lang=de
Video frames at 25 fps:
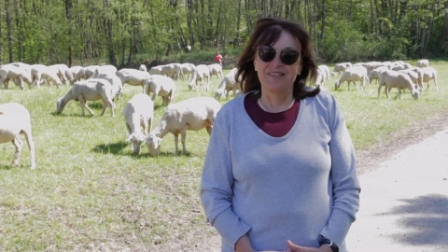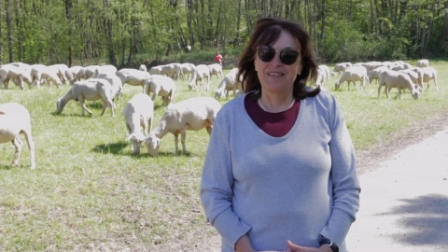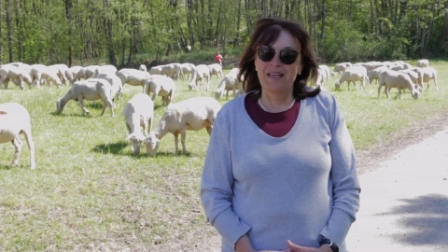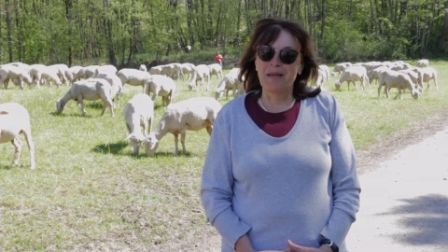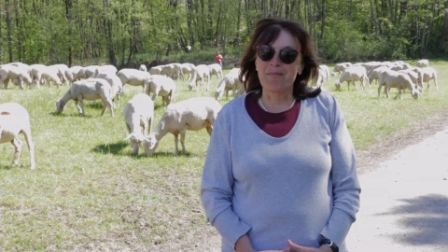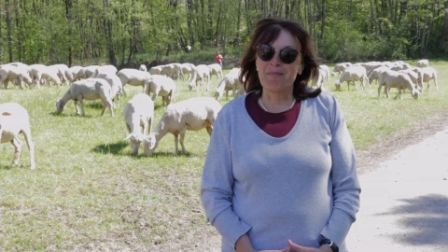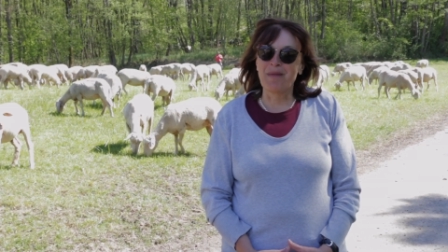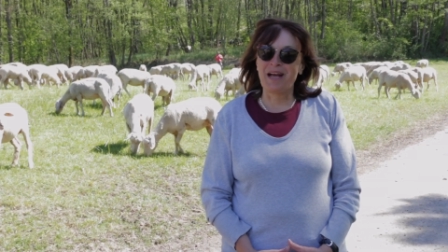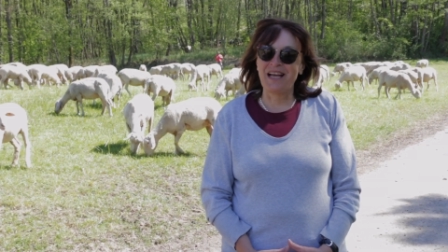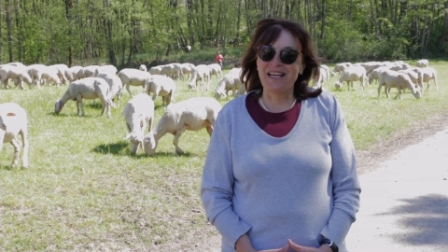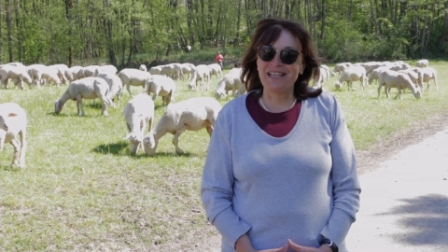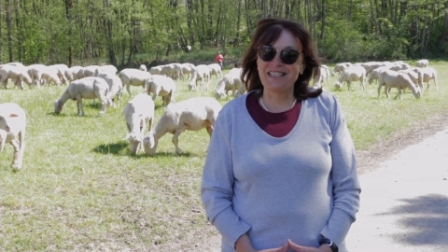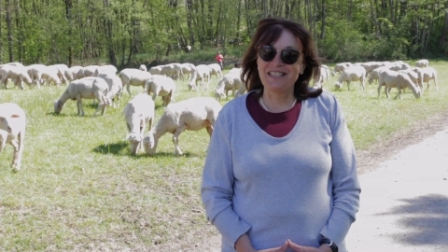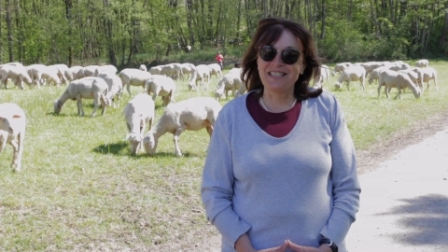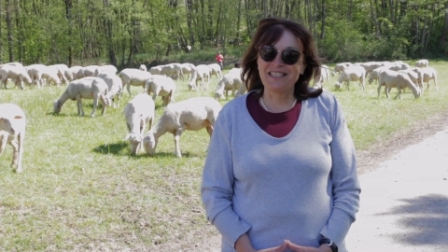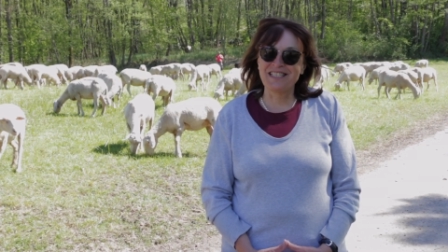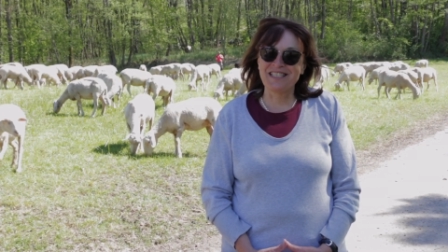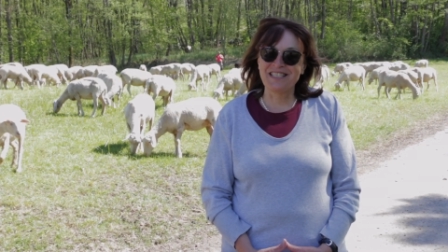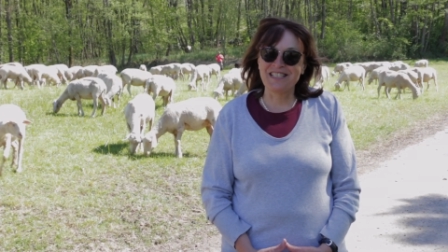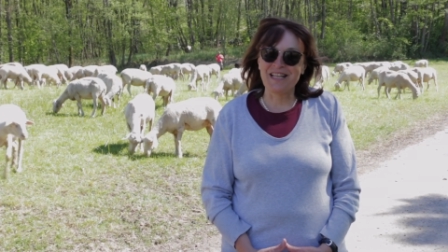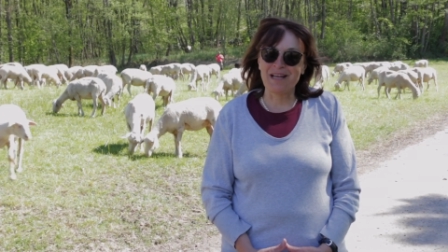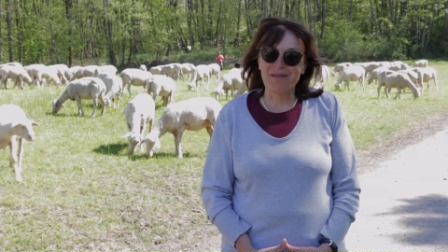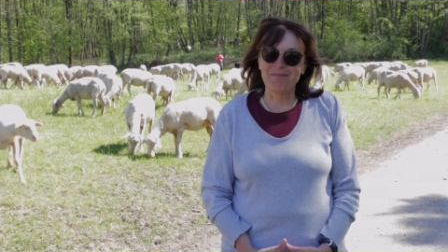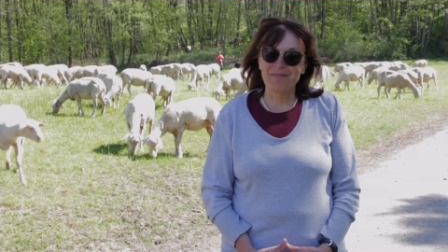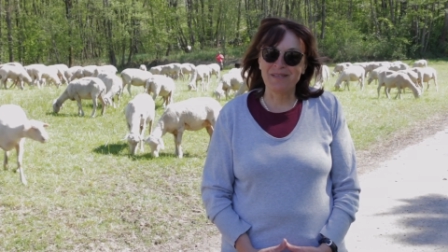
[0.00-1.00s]
Gemeint
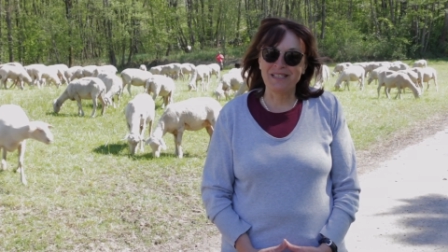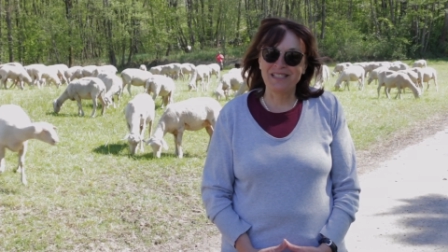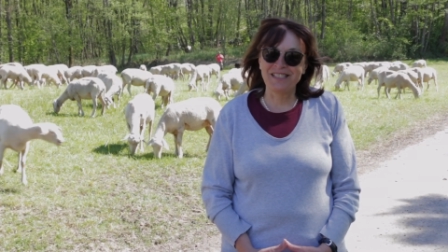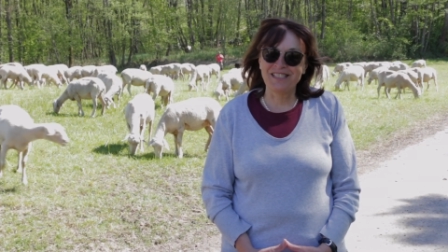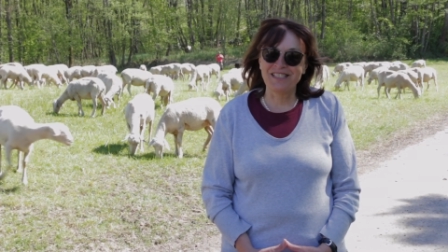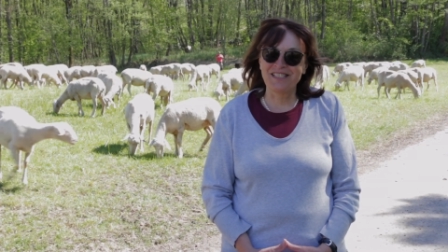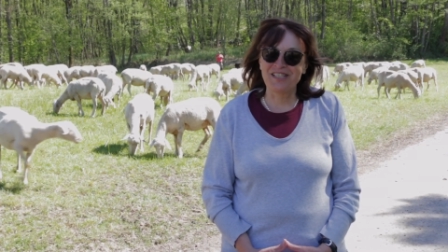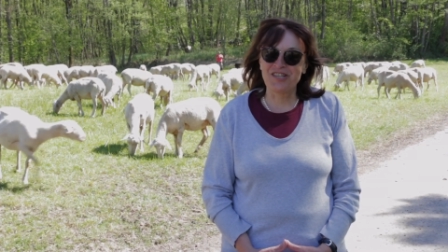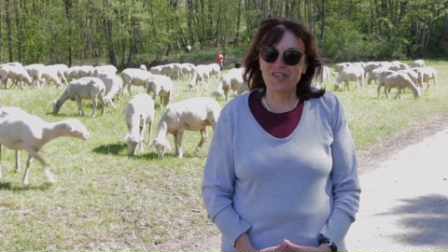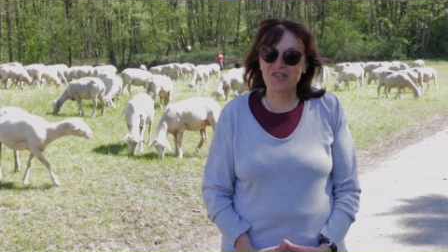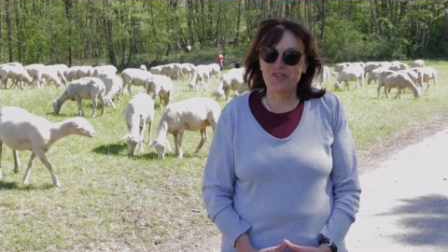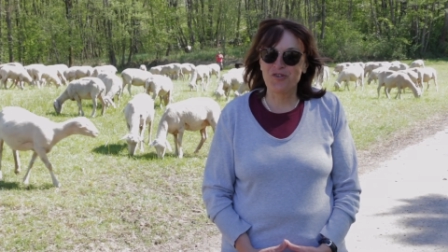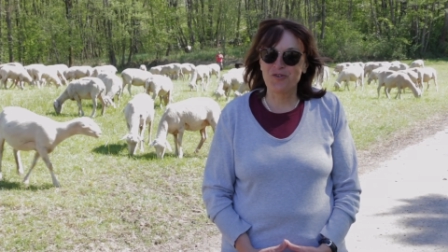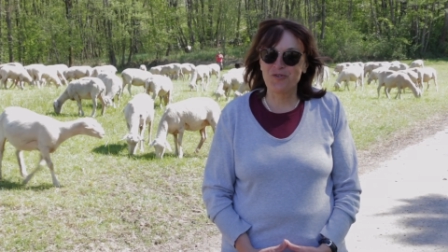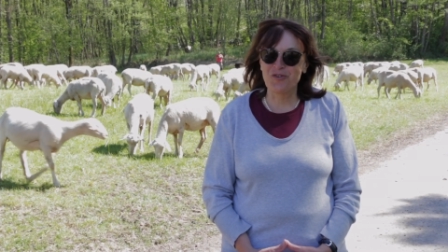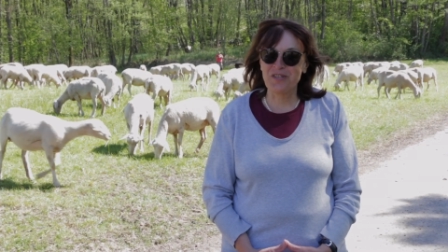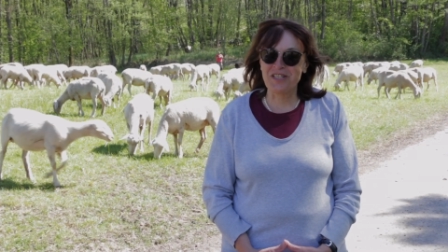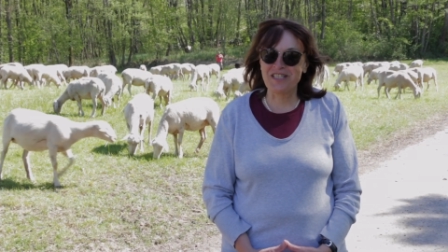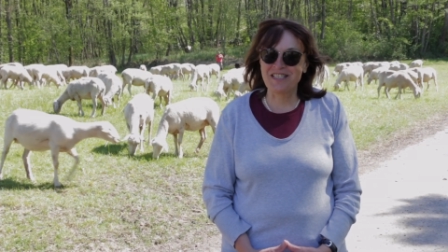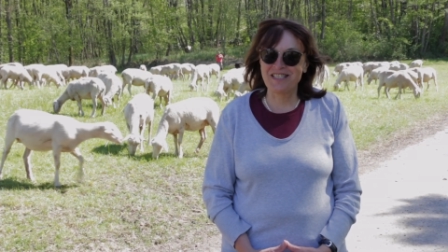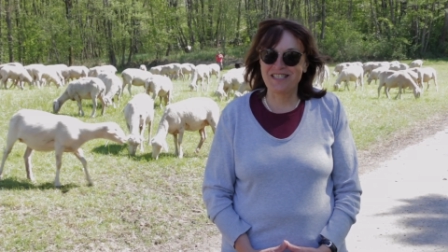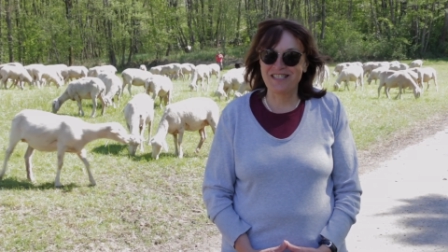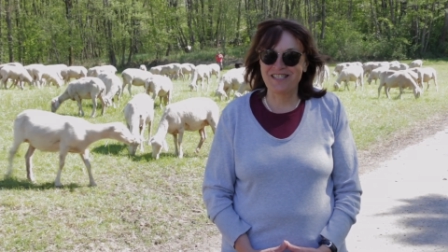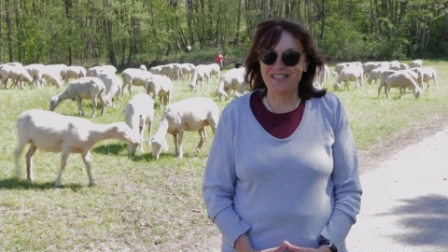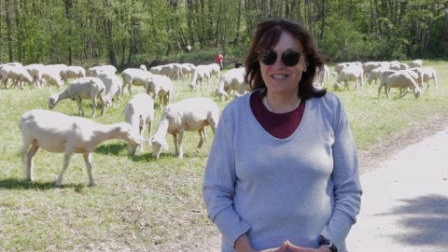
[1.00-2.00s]
ist damit der
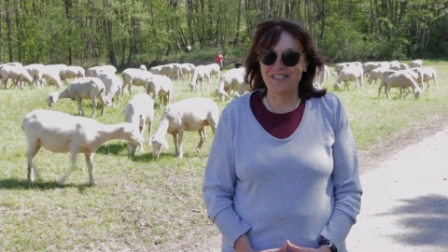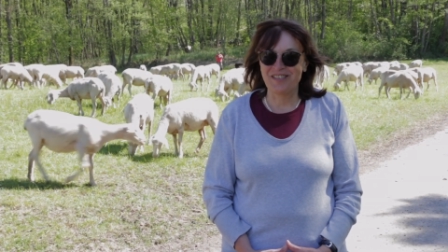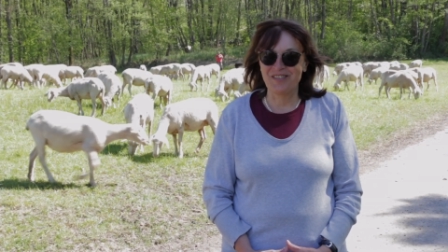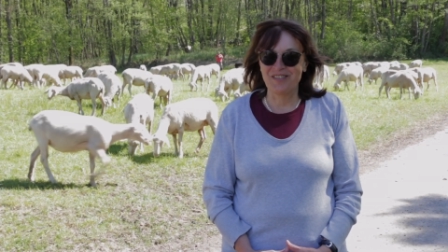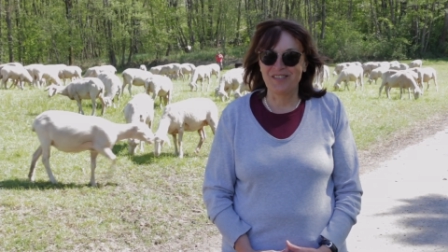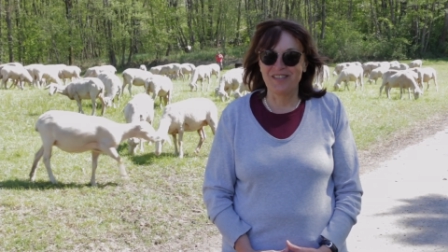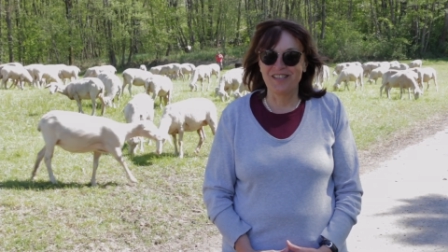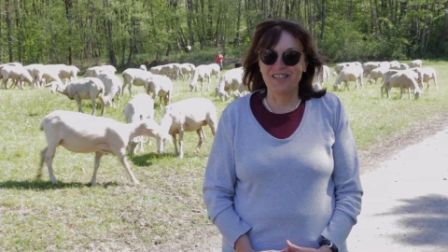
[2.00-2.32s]
Schutz,